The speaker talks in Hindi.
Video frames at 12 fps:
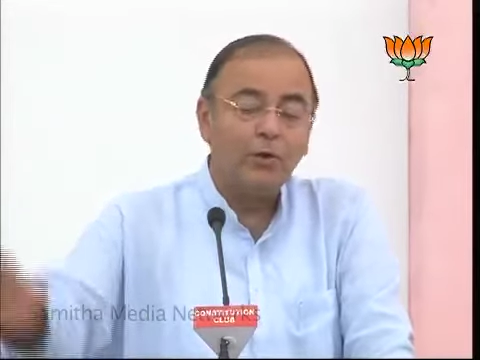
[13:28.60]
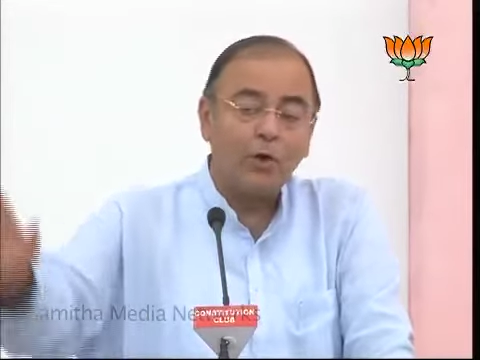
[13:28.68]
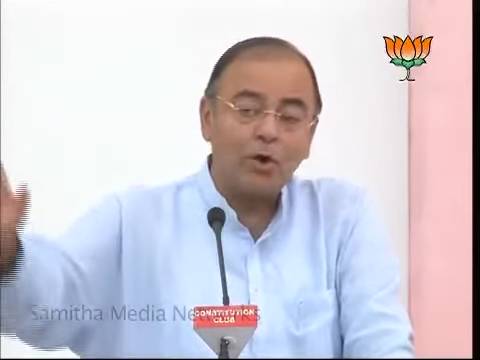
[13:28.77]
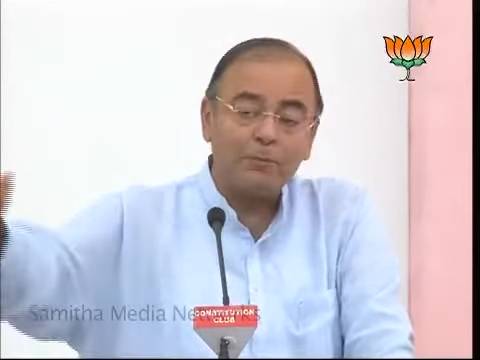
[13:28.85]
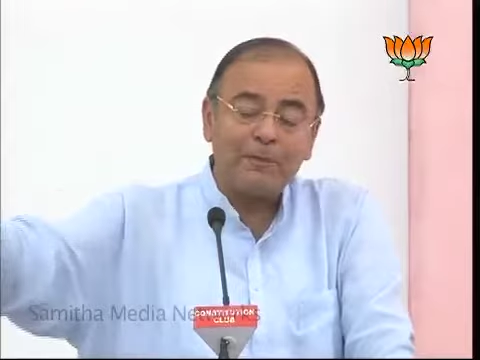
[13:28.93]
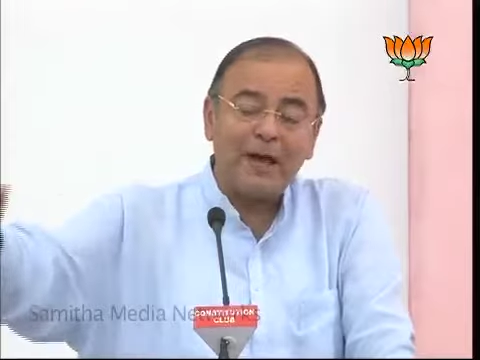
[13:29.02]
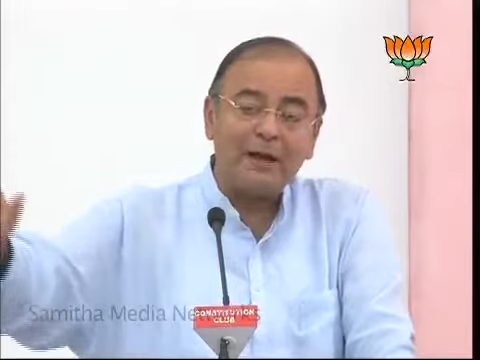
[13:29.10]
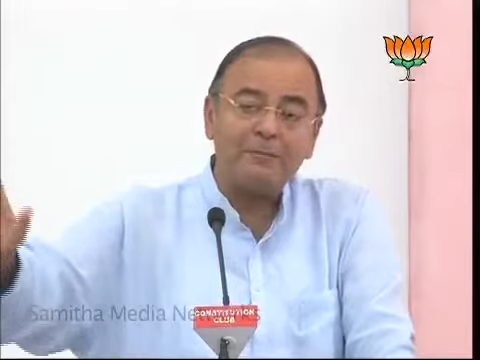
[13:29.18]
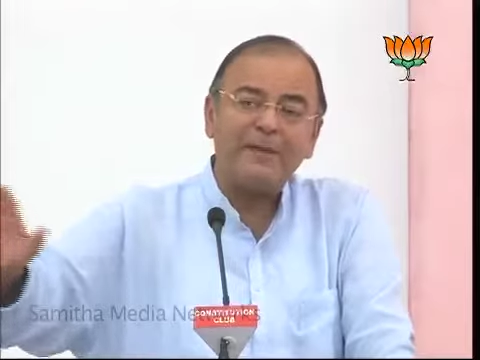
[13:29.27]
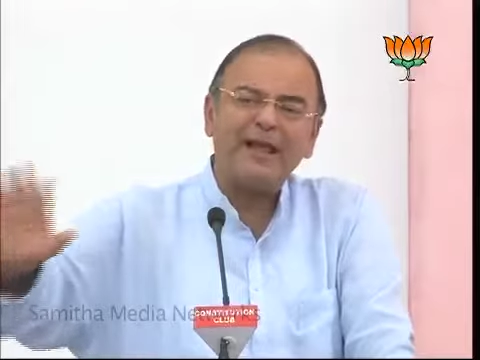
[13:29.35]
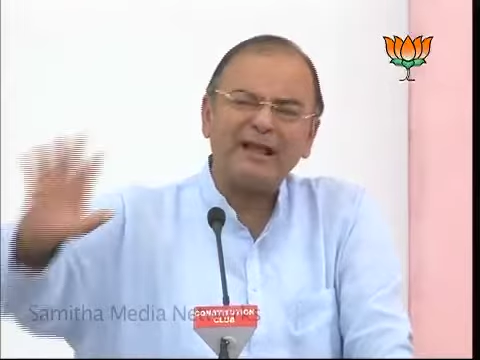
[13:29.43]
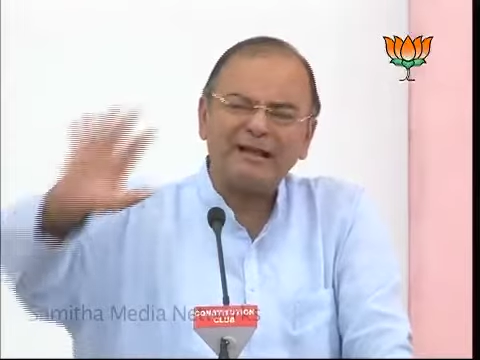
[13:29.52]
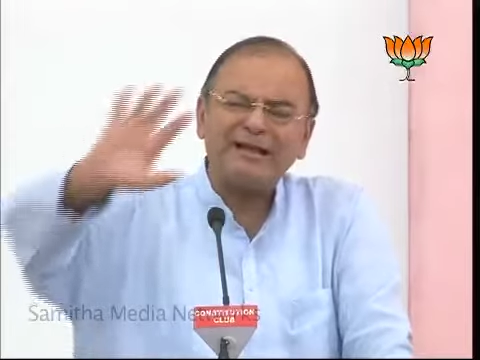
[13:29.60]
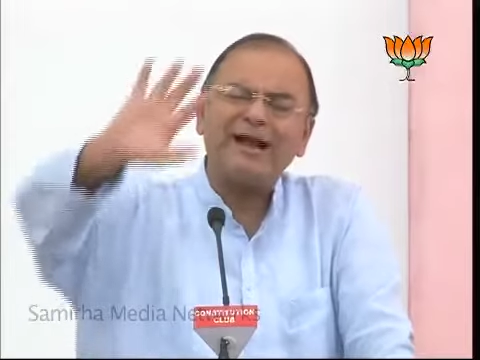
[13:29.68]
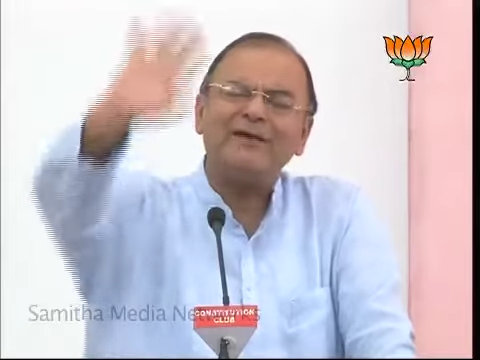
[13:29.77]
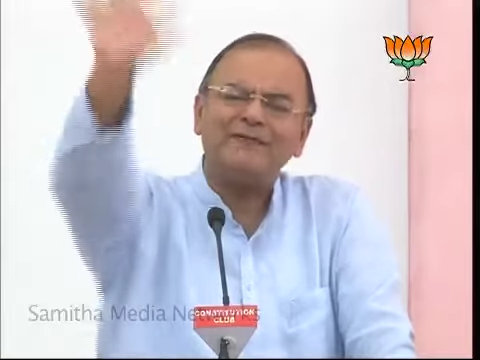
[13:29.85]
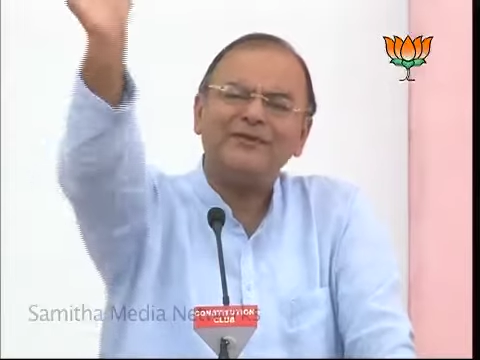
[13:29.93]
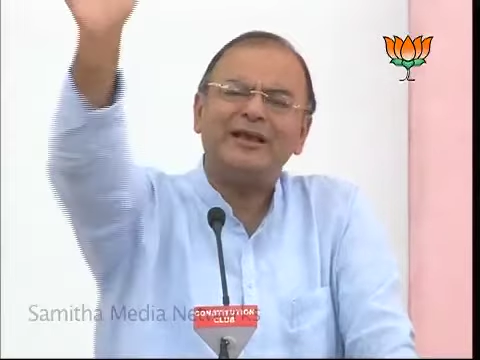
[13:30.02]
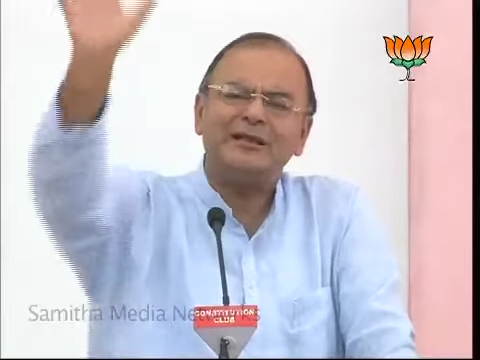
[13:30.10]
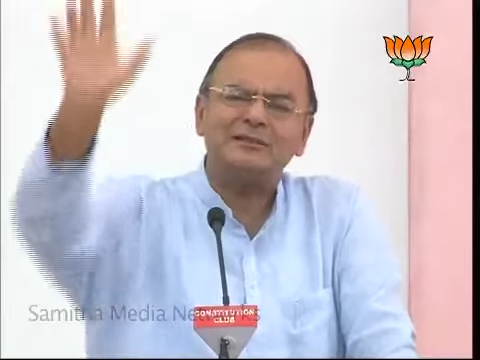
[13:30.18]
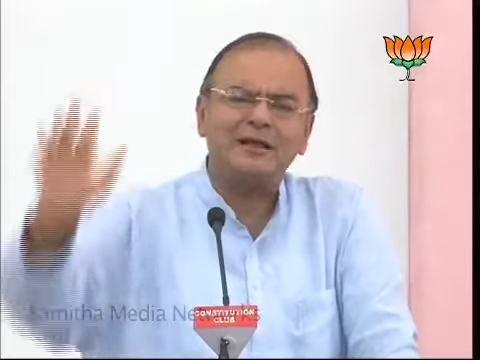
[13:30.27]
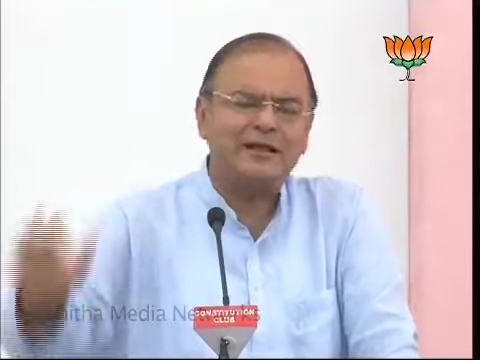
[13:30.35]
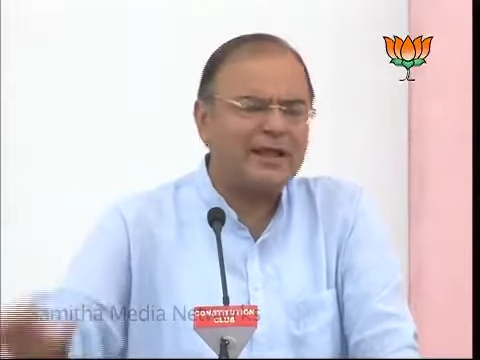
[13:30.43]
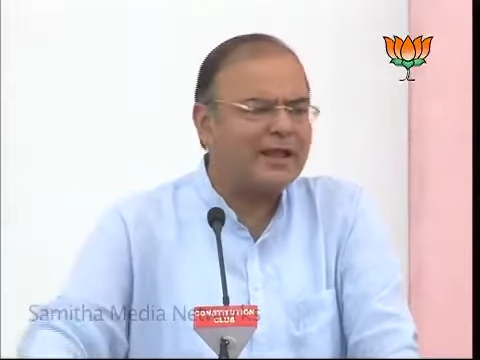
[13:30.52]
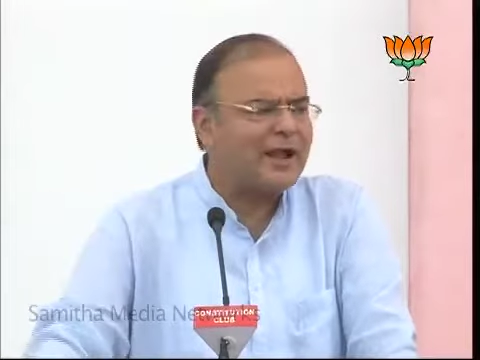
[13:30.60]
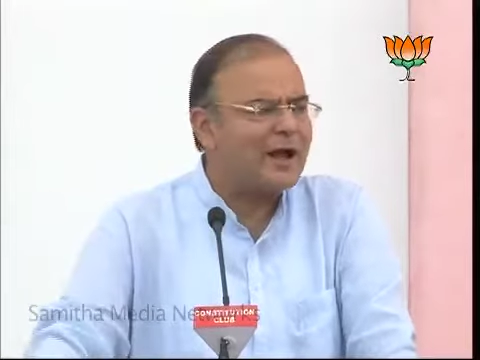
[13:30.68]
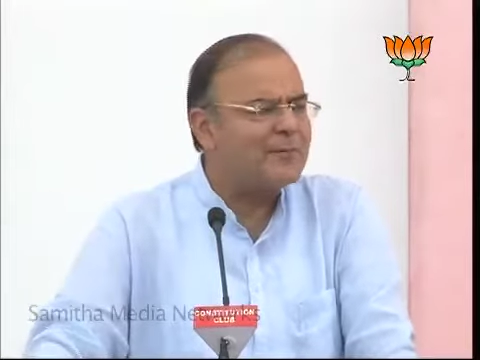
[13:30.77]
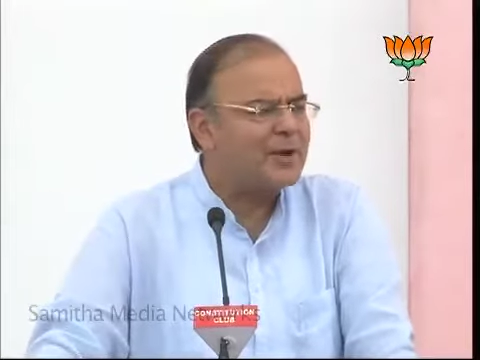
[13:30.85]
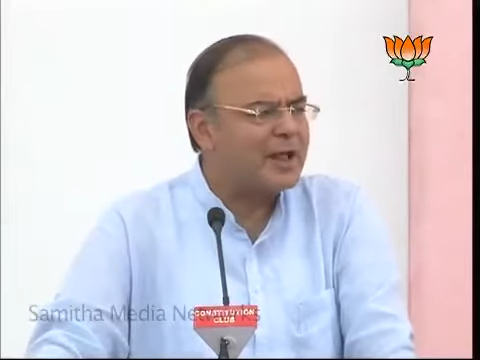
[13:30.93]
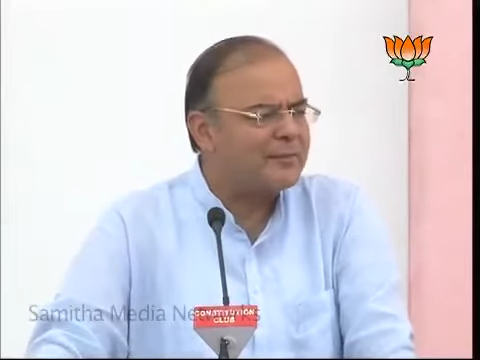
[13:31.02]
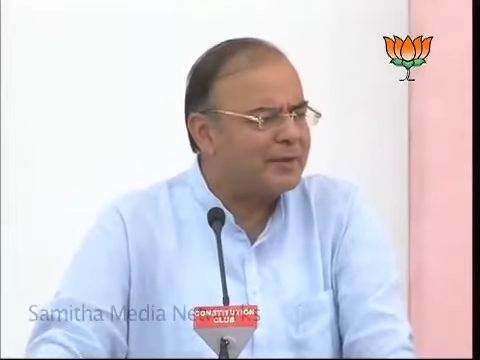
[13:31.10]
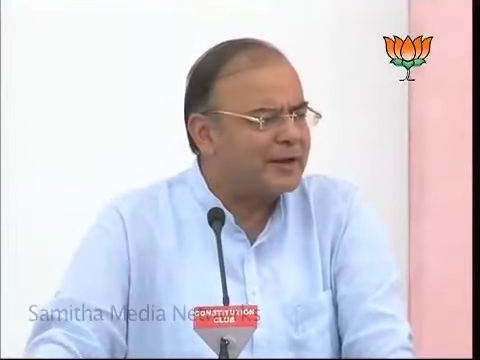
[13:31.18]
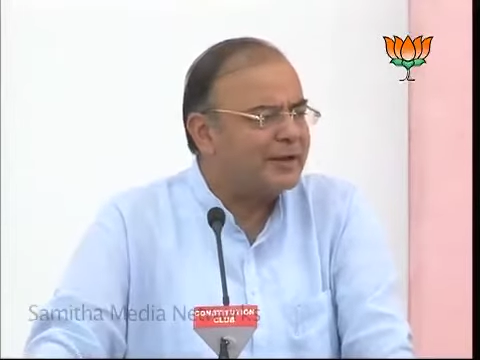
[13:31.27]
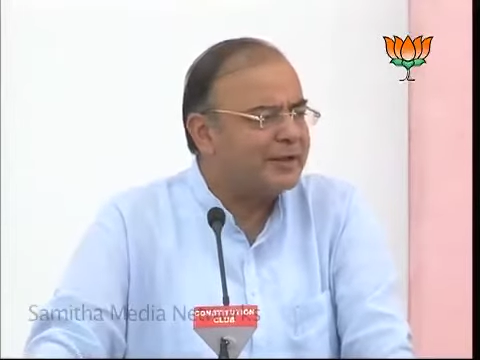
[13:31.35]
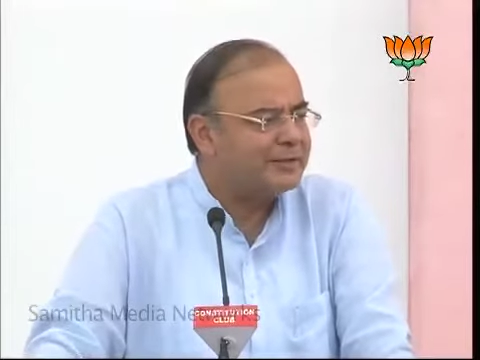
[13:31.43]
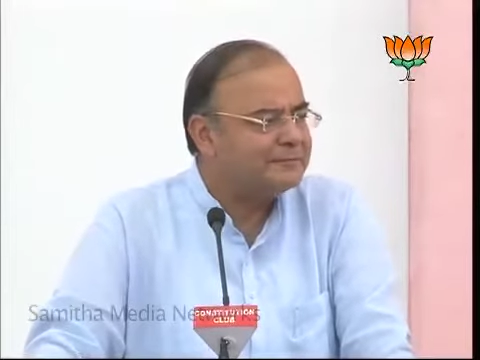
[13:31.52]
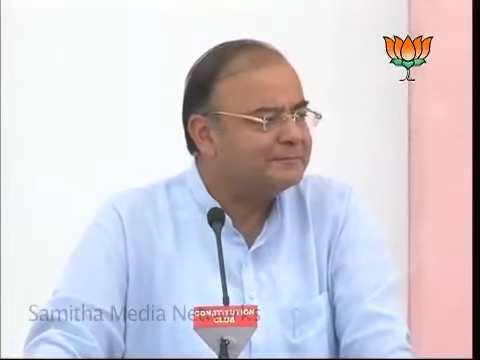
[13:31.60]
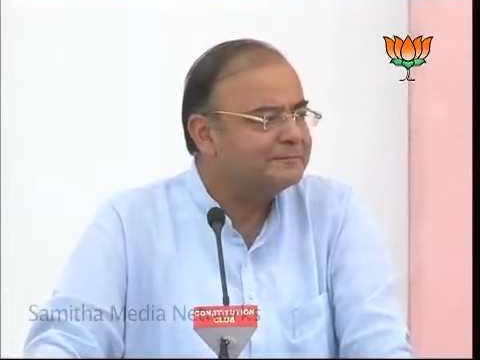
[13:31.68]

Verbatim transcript: लोकपाल पे काफी हद तक एक आमराय बन गई